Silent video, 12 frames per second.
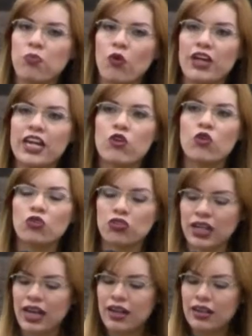poder
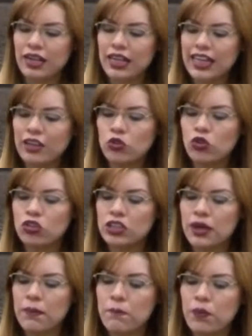encontrar en estos
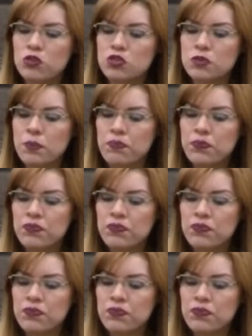tiempos